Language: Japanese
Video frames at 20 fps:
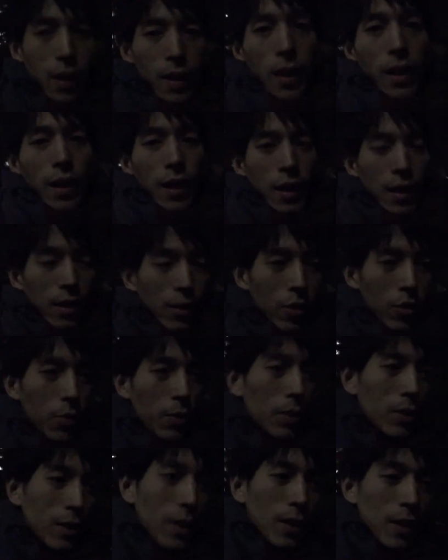が
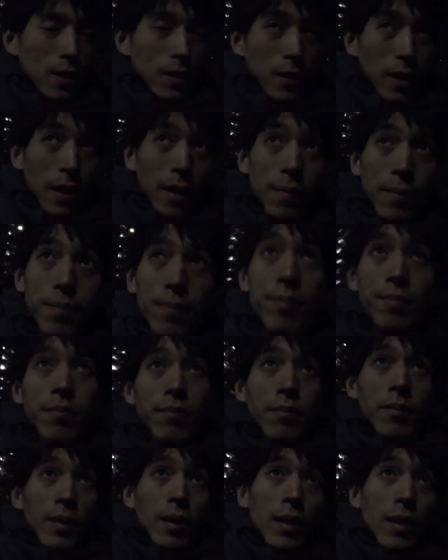上ってですね
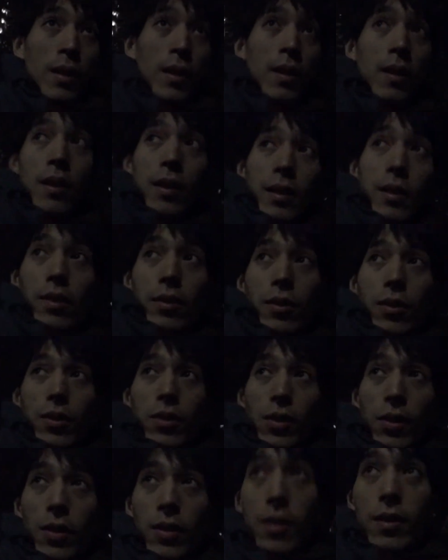の
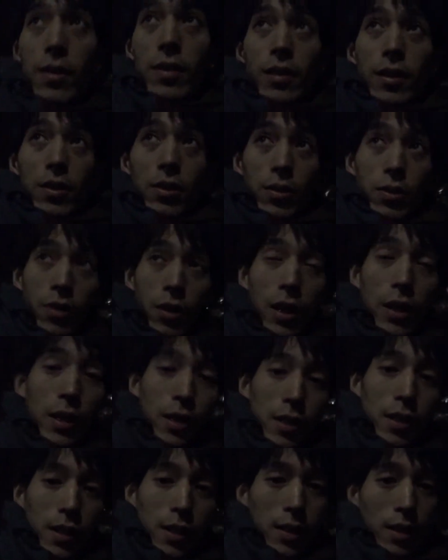それについてちょっと
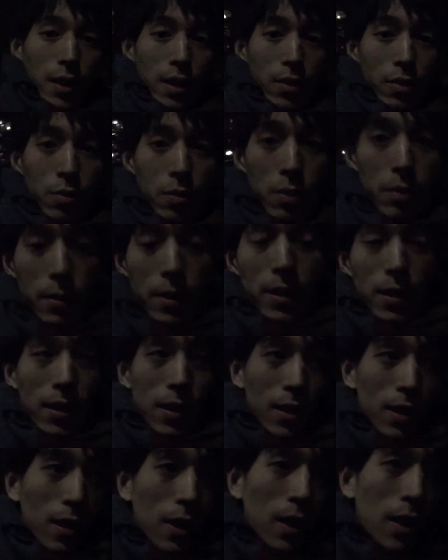話していきたいなと思いま
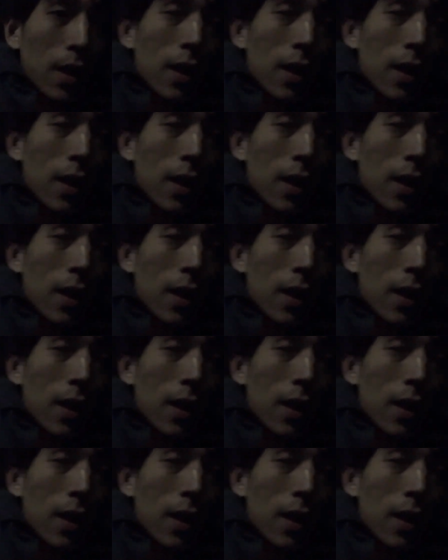す